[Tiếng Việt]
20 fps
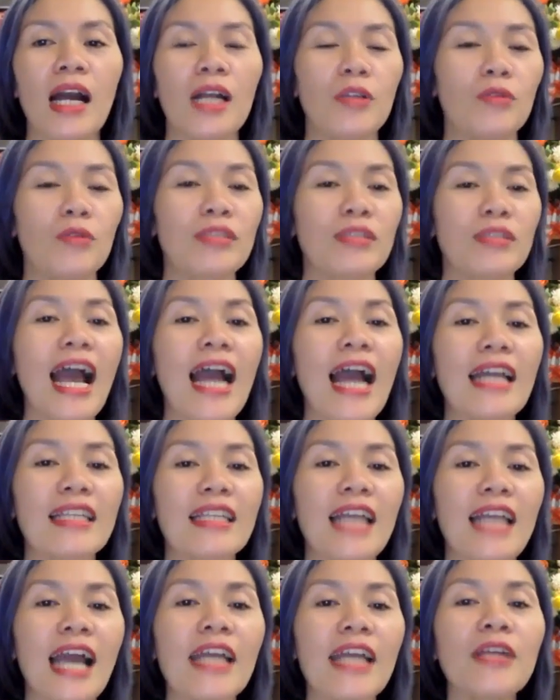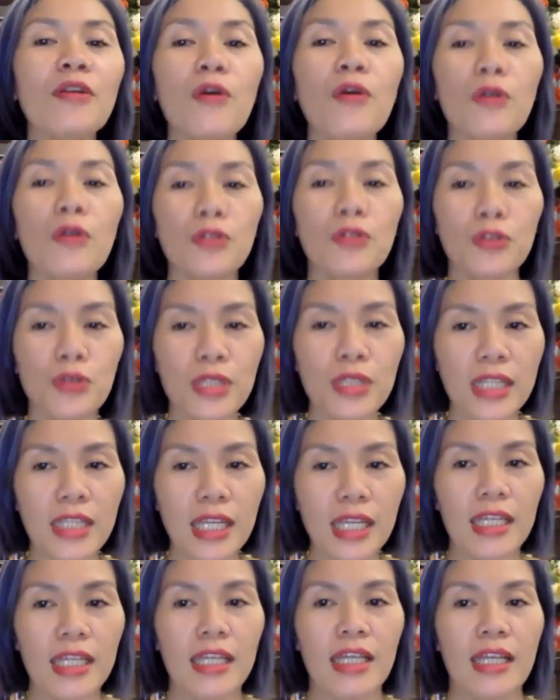chúng ta hãy thay đổi suy
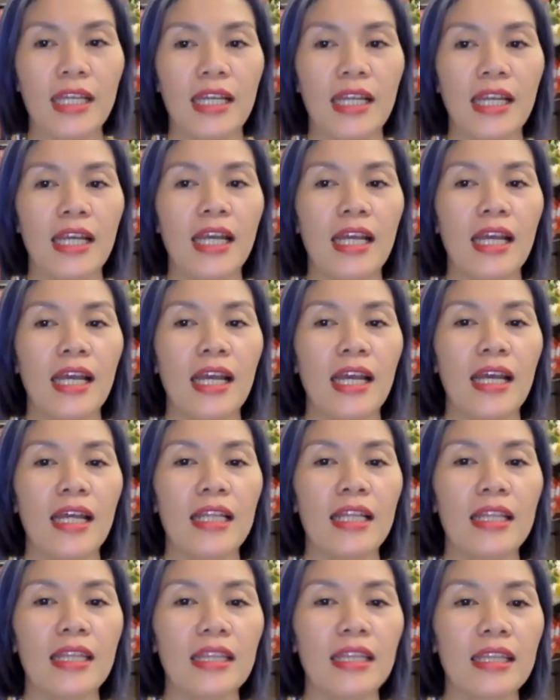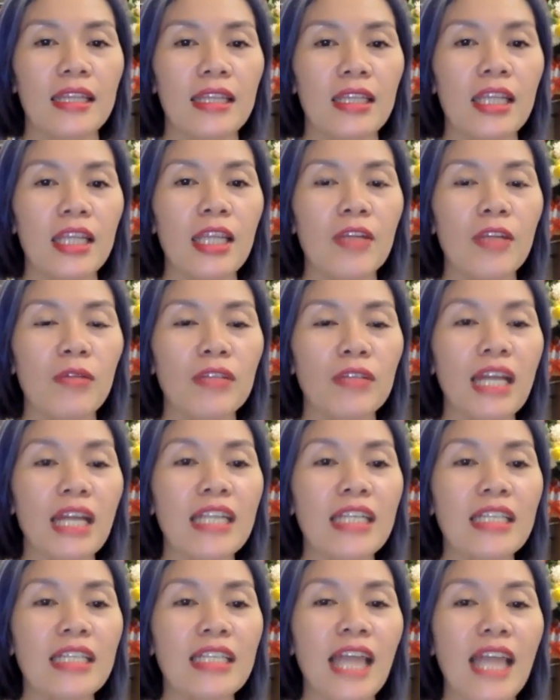nghĩ thì chúng ta
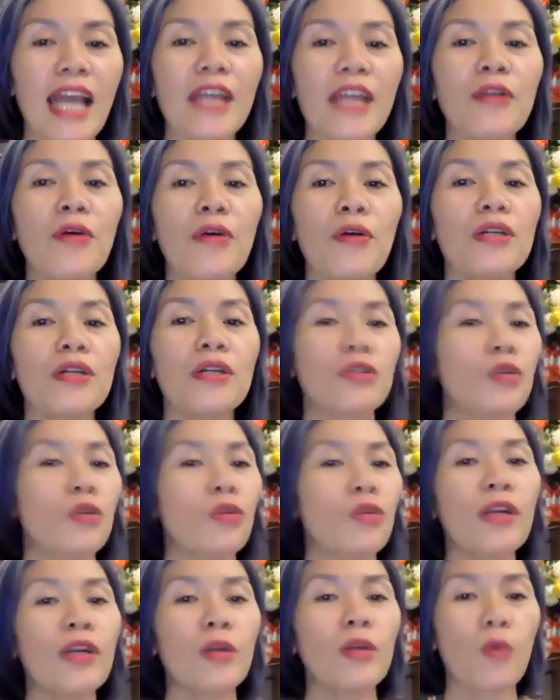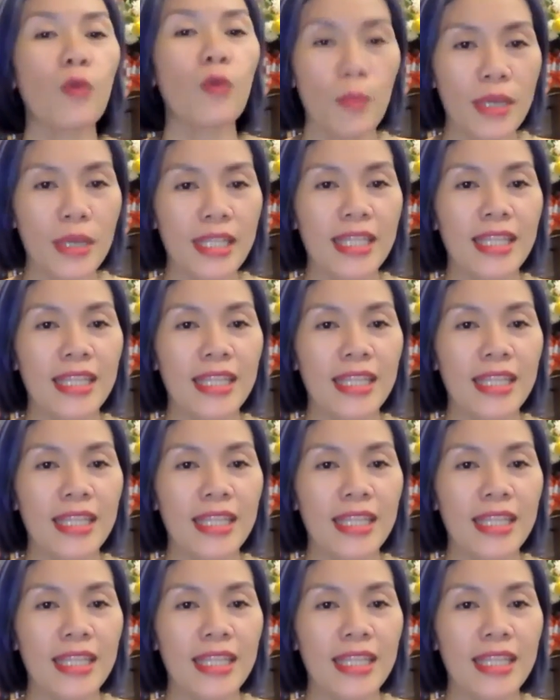sẽ thay đổi được số phận của mình.